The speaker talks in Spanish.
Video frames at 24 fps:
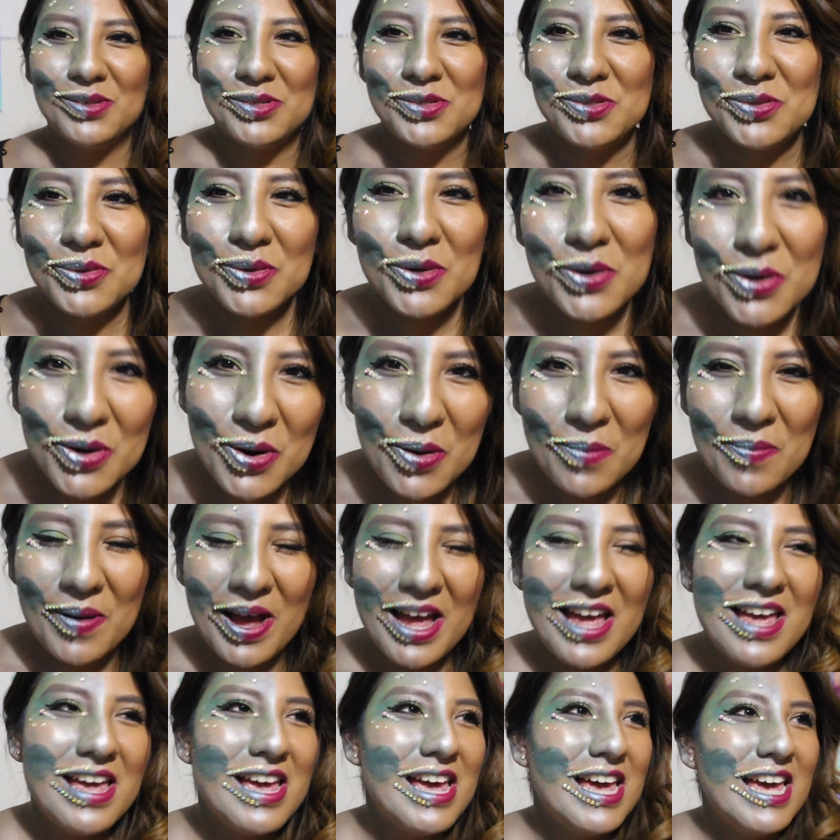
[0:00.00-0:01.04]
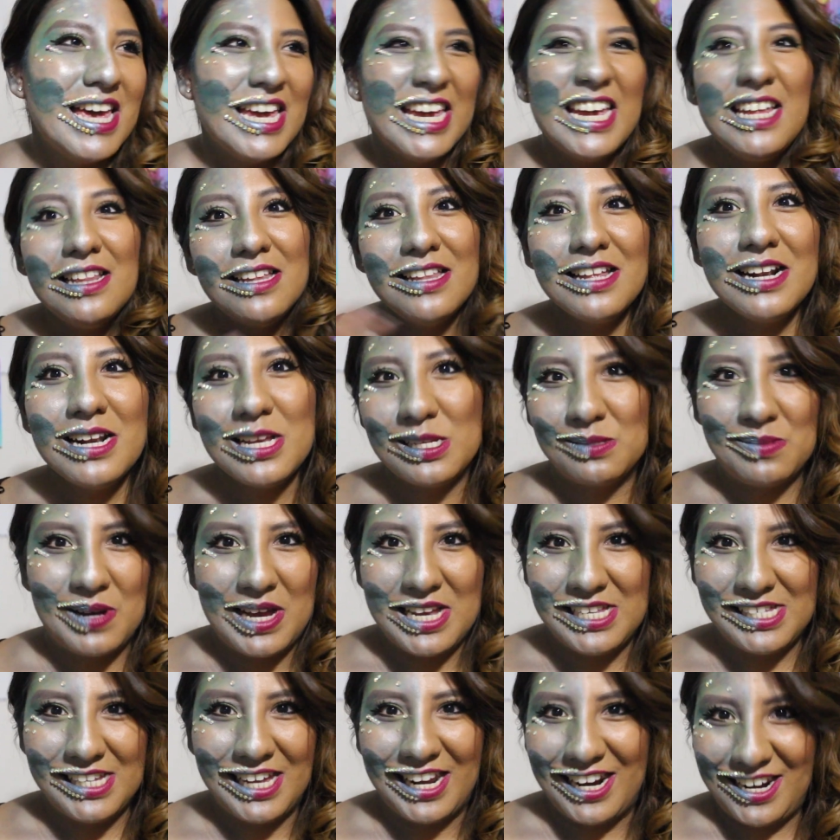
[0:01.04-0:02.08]
con su ropa y nadie les va
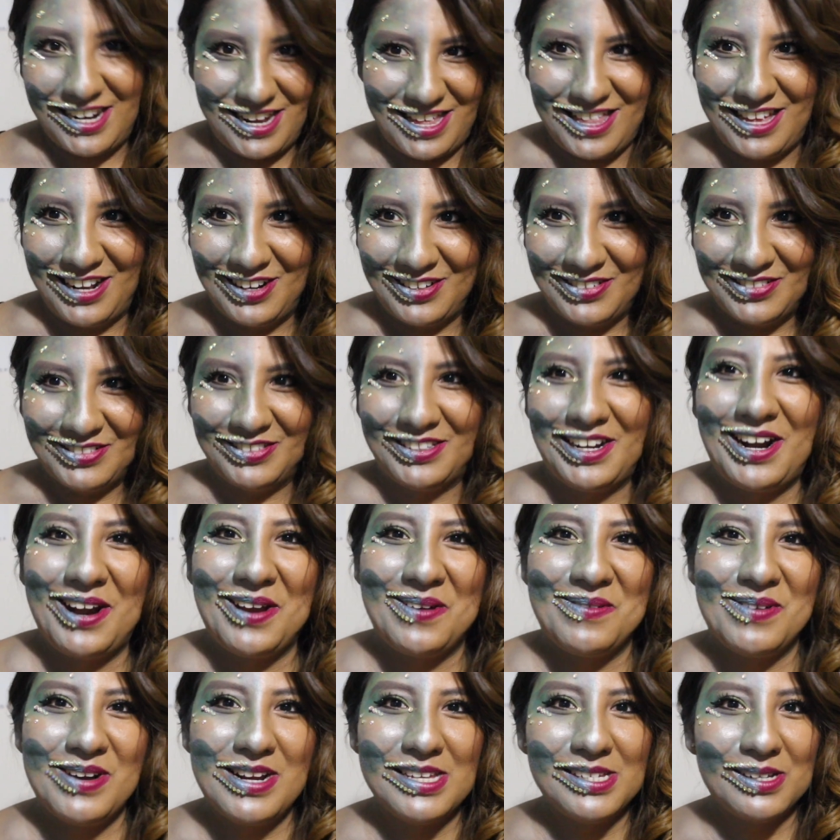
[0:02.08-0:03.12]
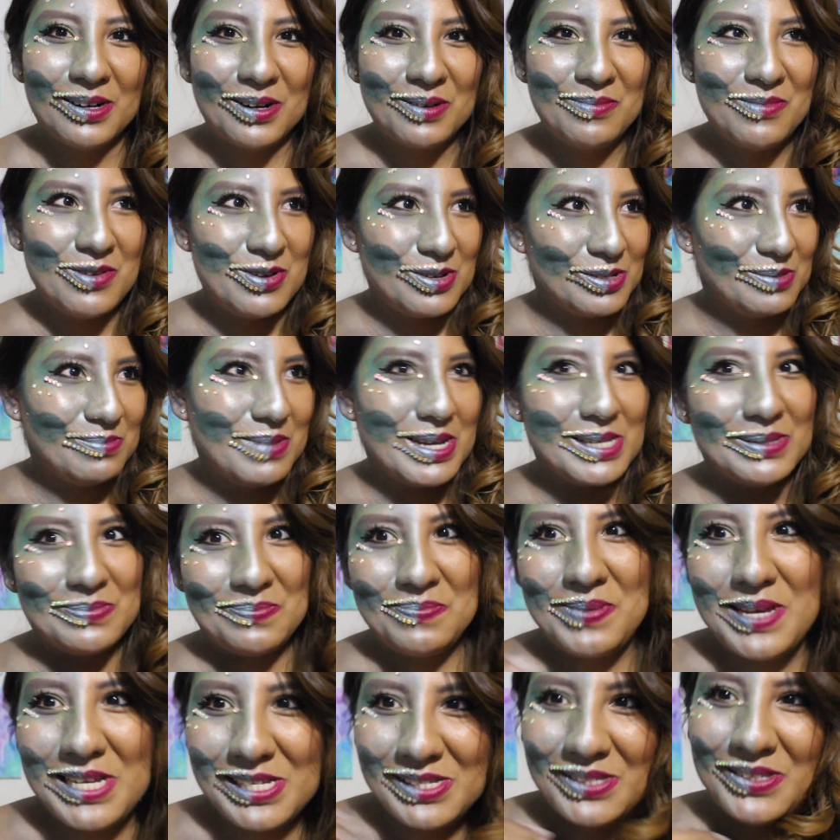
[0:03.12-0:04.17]
a decir nada, al contrario, van a ser como los
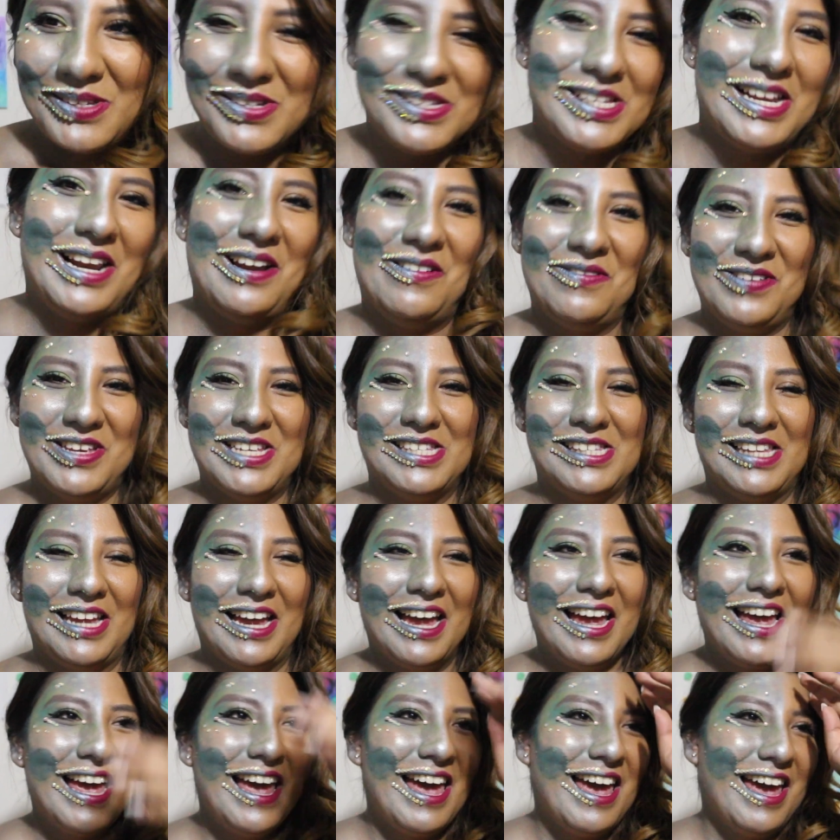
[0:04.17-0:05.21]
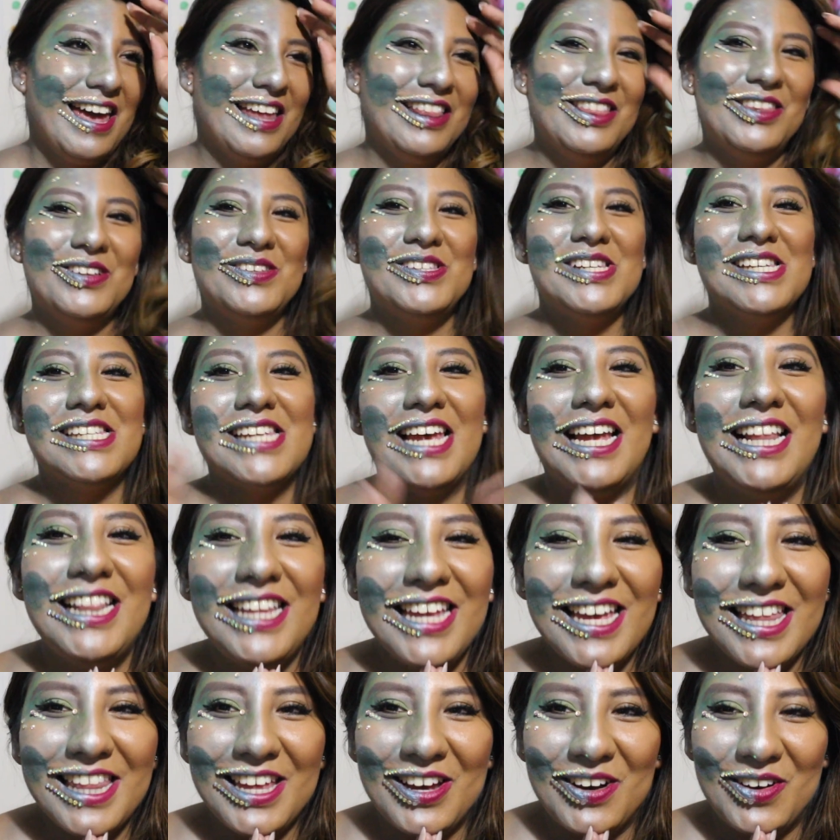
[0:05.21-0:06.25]
más vistos en la fiesta. Entonces el
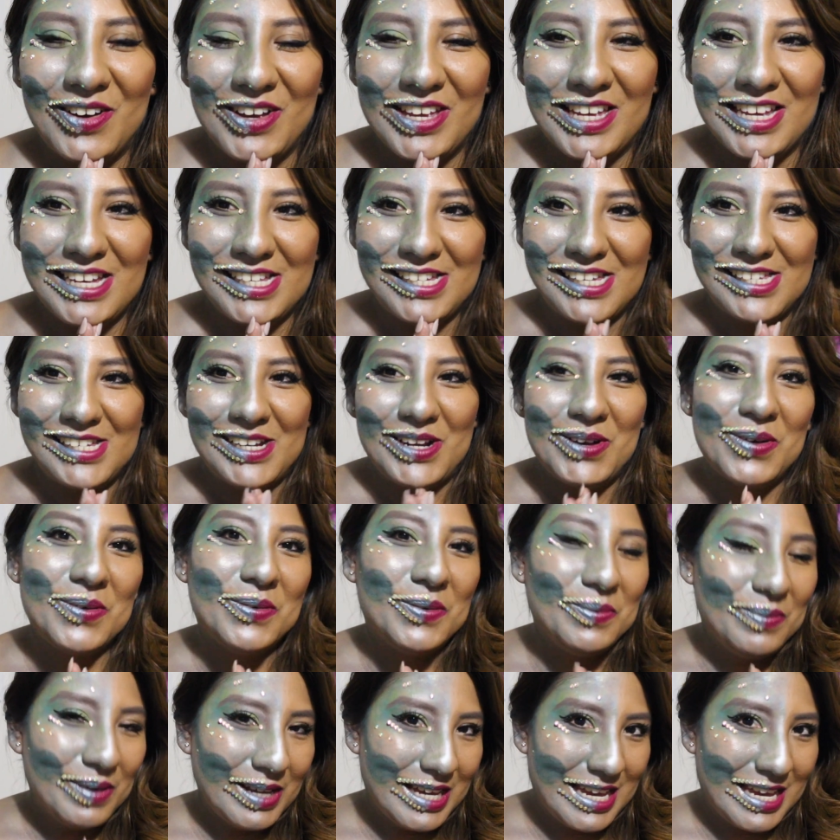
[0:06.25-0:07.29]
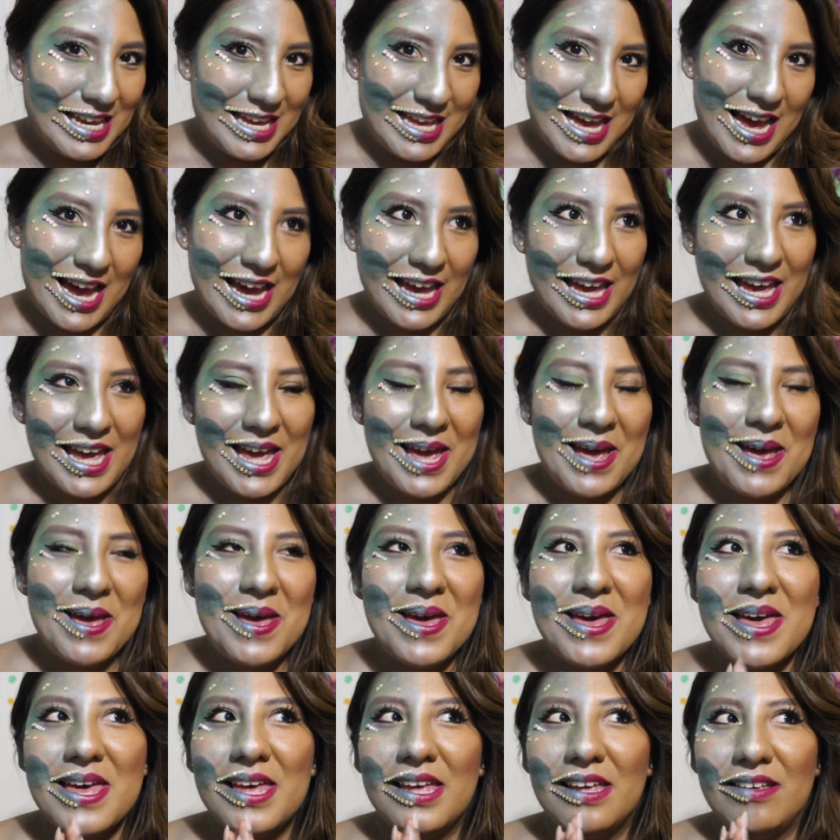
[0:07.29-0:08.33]
día de hoy quise hacer un maquillaje...
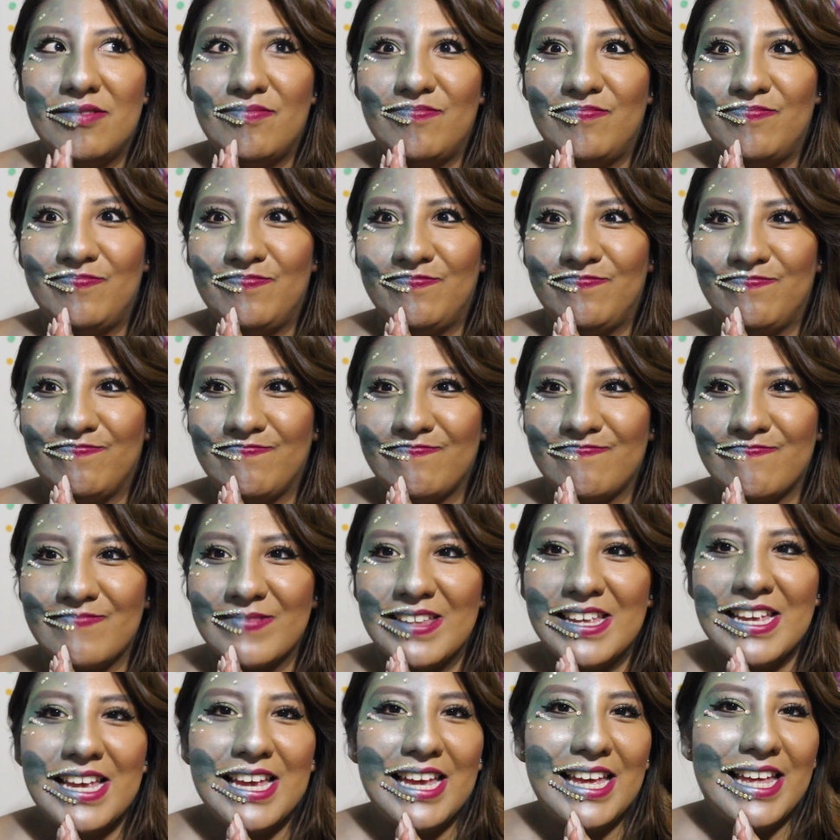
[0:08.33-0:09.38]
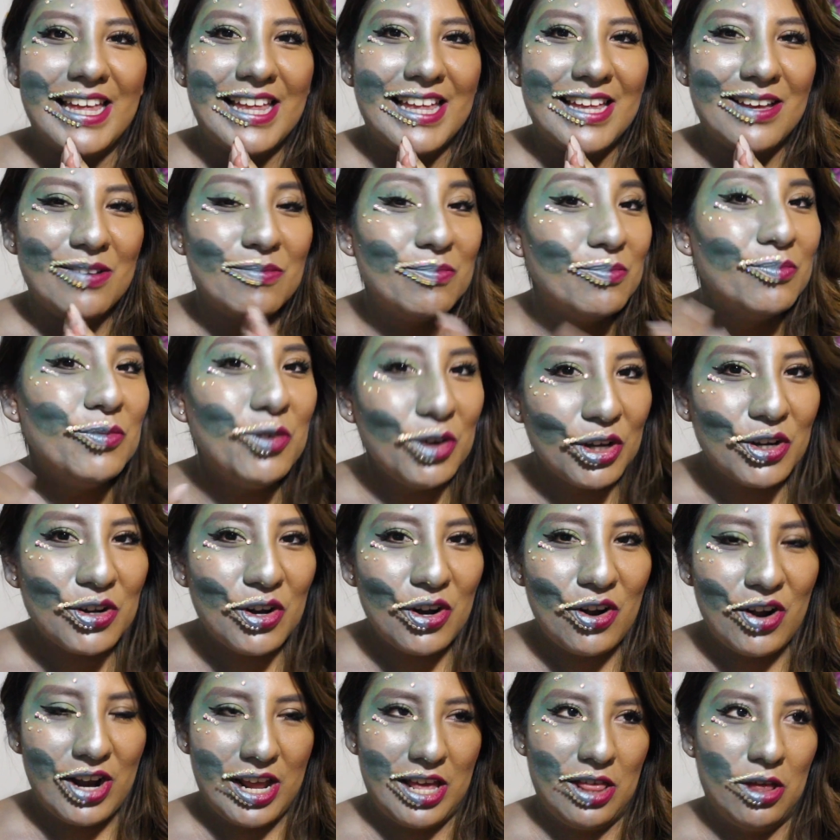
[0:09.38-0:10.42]
Mm, muy
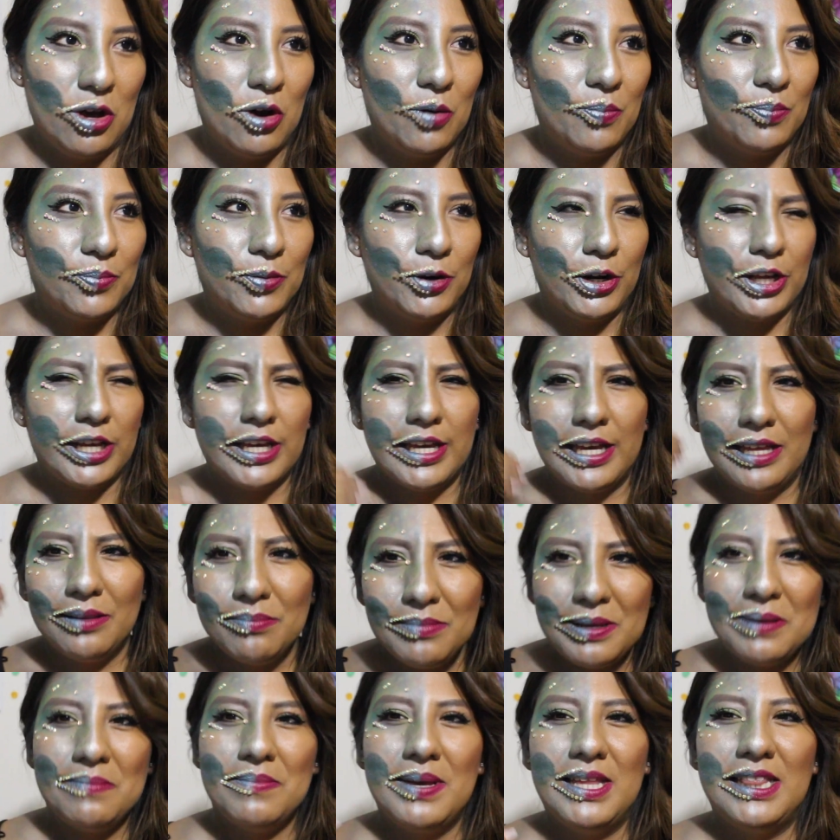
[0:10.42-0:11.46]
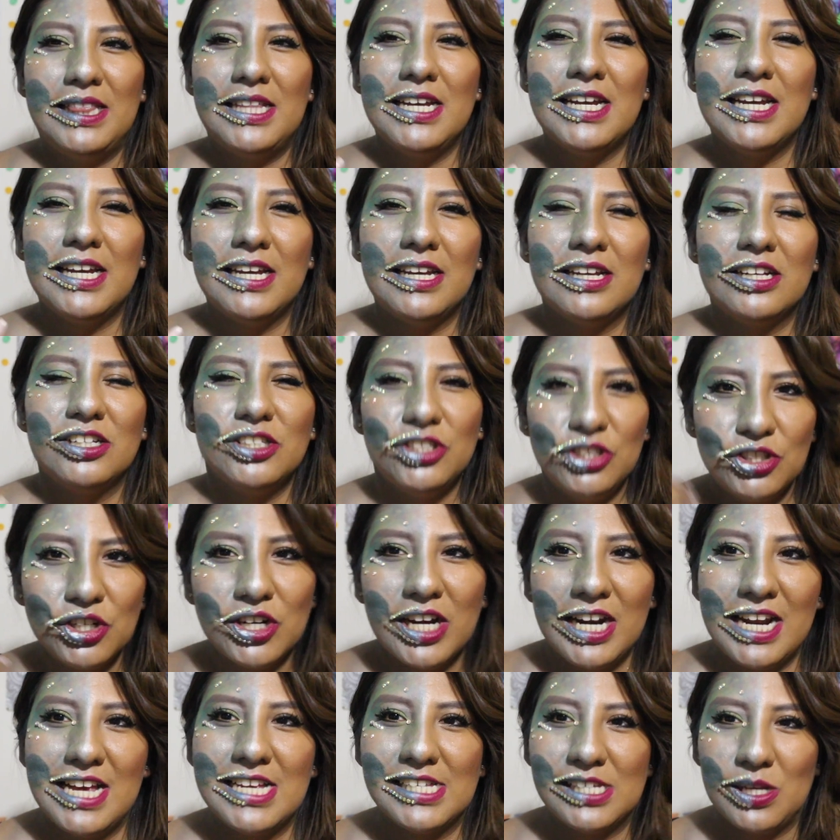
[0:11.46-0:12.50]
colorido porque en mi mente yo
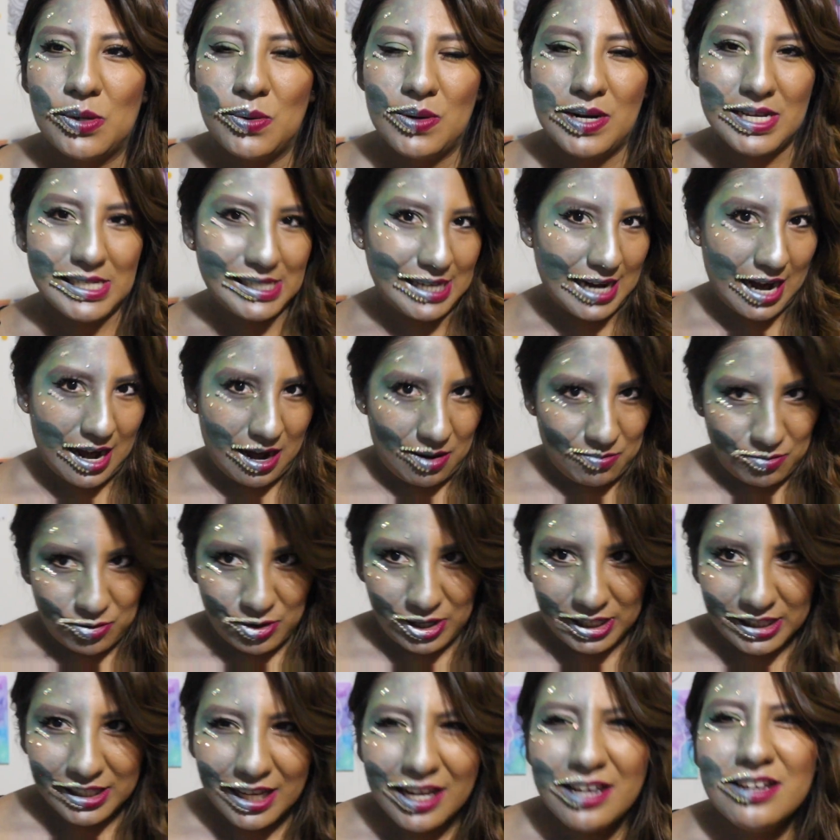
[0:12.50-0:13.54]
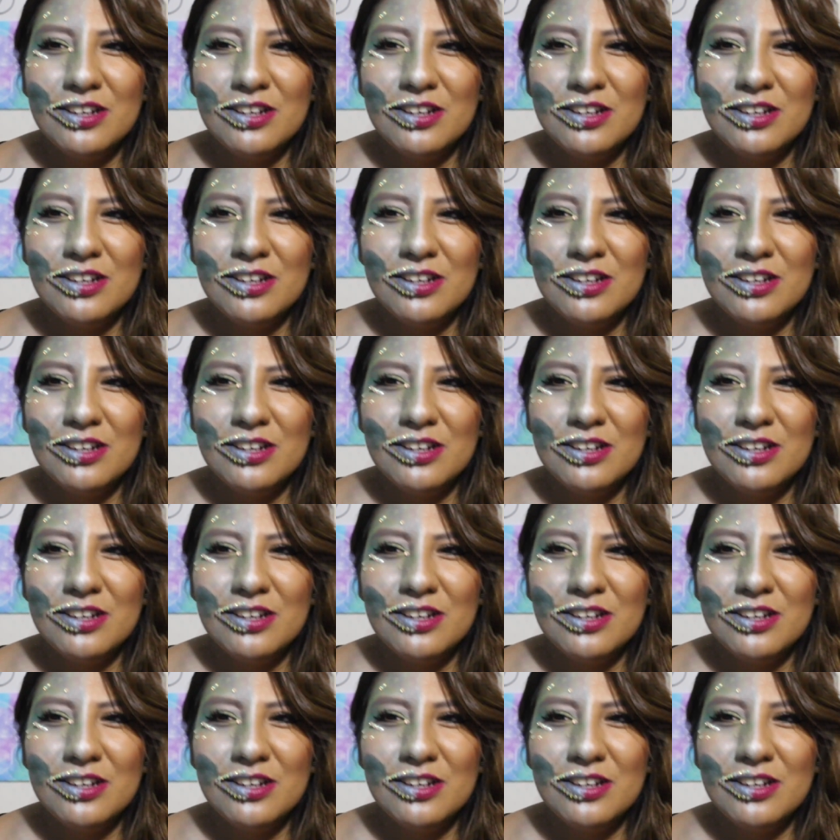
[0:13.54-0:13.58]
quería hacer una sirena muerta,